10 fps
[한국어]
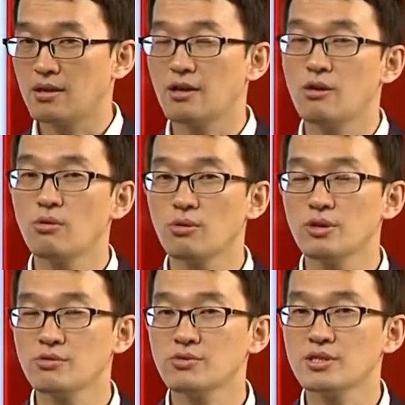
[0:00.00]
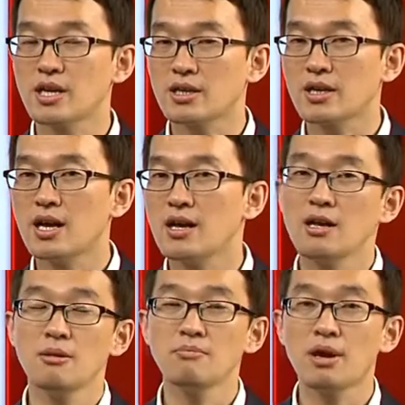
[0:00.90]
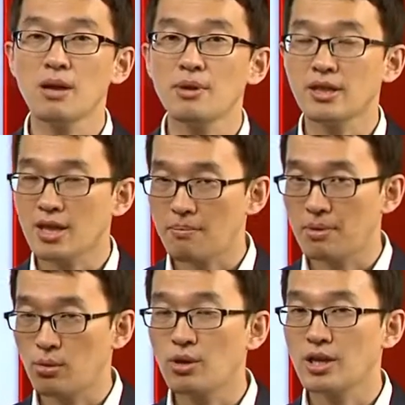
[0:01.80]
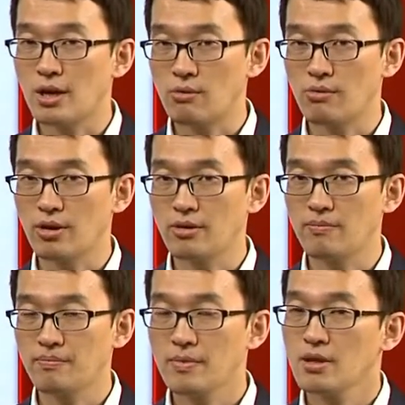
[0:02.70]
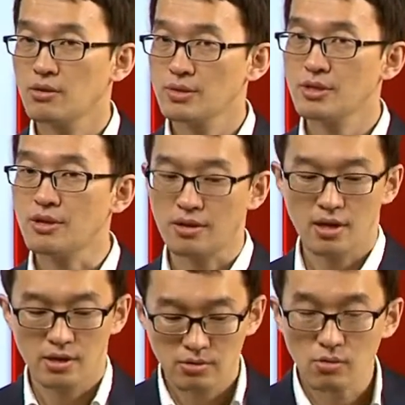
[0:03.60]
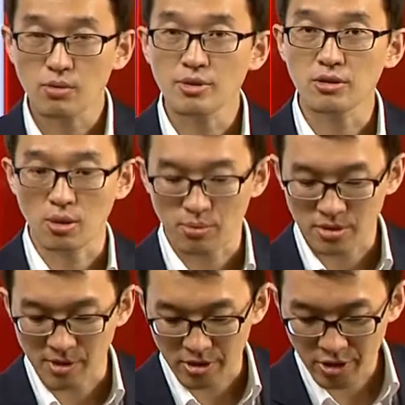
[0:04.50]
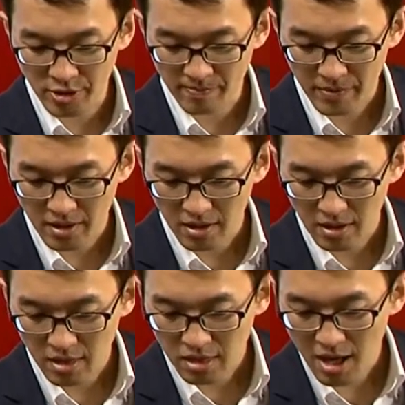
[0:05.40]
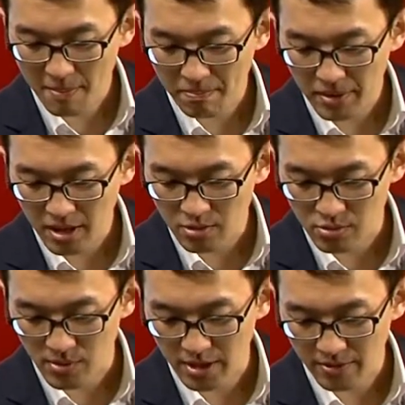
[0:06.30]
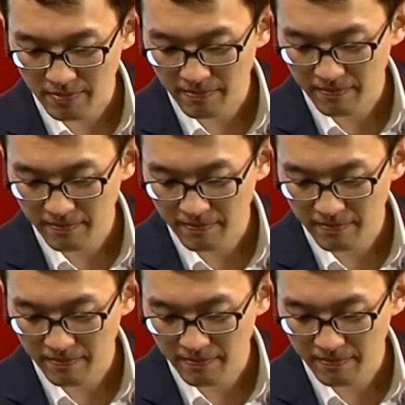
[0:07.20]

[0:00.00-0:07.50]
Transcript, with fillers: 그러니까 영어로는 주제 찾기가 primary topic 이렇게 나올 거예요. 여기서 조금 더 덧붙이면요. topic 해도 좋아요.